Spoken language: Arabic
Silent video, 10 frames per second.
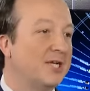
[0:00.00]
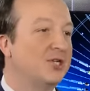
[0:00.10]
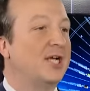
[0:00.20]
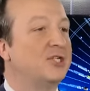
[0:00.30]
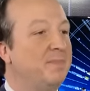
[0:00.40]

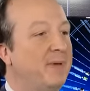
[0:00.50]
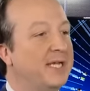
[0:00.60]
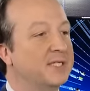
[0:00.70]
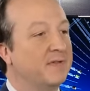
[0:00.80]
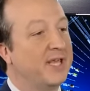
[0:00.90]
في
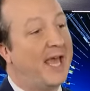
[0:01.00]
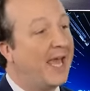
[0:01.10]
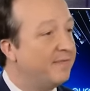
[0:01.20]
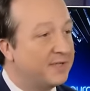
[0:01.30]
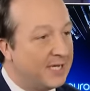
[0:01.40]
ألمانيا
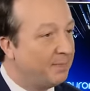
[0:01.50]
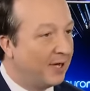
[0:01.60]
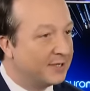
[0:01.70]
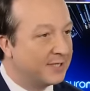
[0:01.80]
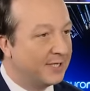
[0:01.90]
وعلى حزب
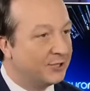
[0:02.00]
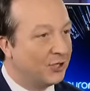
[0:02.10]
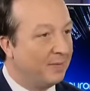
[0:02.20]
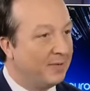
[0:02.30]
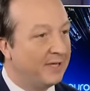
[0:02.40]
الجبهة
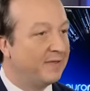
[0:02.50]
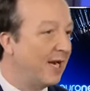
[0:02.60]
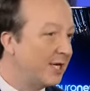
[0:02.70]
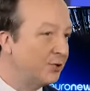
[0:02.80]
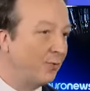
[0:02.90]
الوطنية في
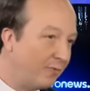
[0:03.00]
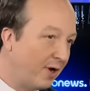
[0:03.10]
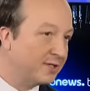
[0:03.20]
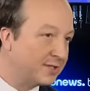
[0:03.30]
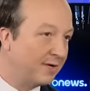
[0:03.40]

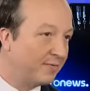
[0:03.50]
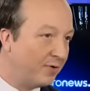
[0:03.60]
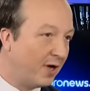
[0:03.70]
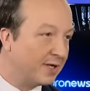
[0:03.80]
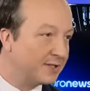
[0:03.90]
فرنسا؟
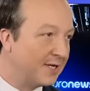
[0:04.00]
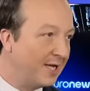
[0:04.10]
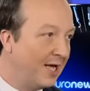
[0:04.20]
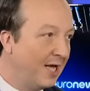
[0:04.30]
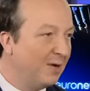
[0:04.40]

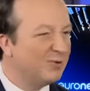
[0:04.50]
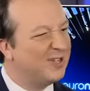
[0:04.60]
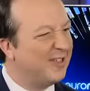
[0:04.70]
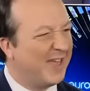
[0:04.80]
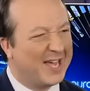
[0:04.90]
ما
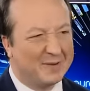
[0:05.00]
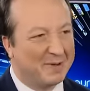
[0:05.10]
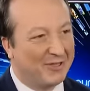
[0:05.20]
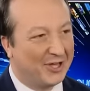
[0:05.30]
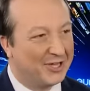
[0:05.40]
الذي
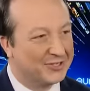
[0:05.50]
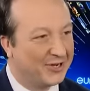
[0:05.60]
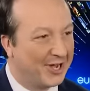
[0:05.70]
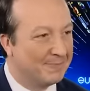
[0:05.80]
سيفكرون